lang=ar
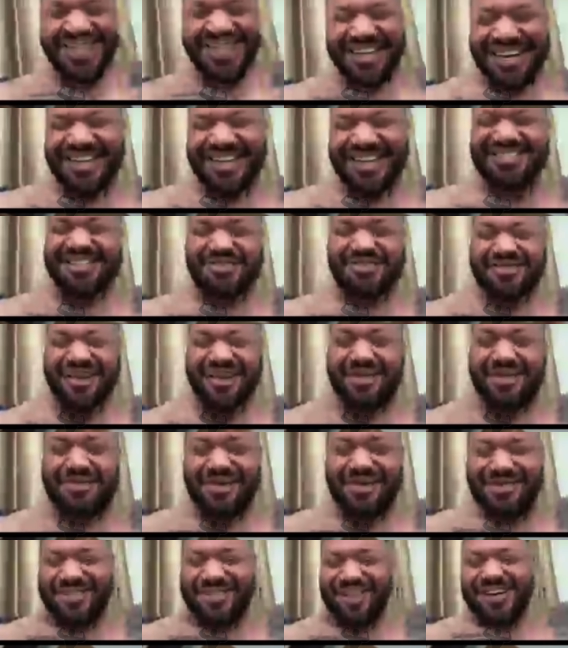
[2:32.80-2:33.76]
قصف يا
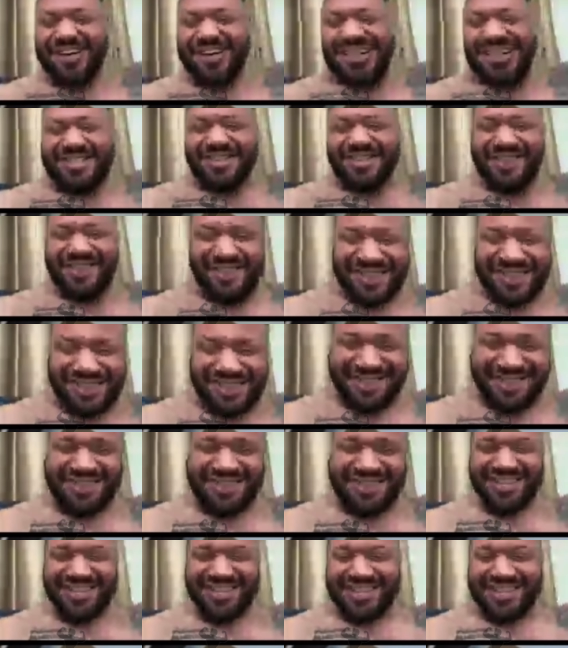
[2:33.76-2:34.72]
موسى قصفك
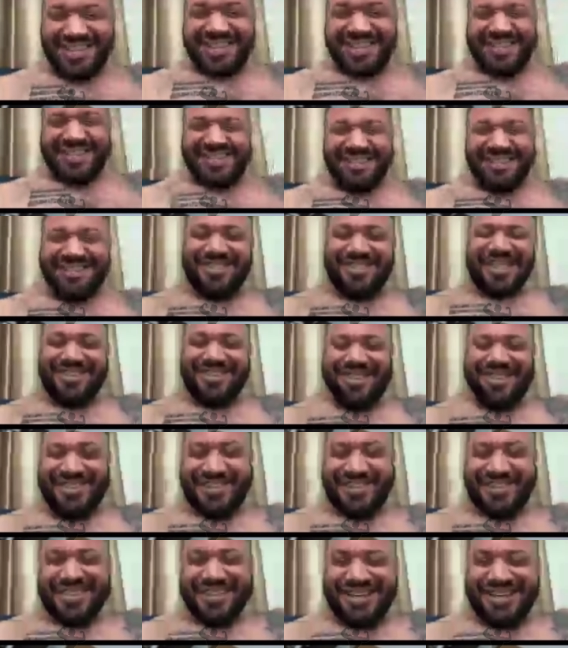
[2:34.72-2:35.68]
إيه،
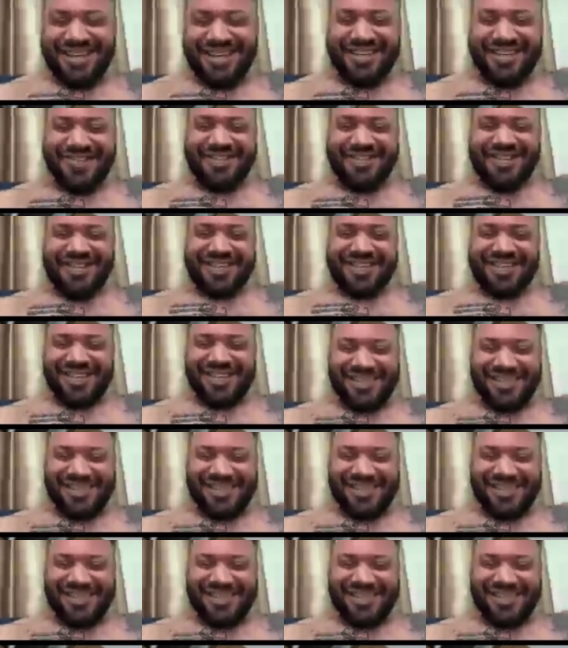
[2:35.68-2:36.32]
هاي يا خليفة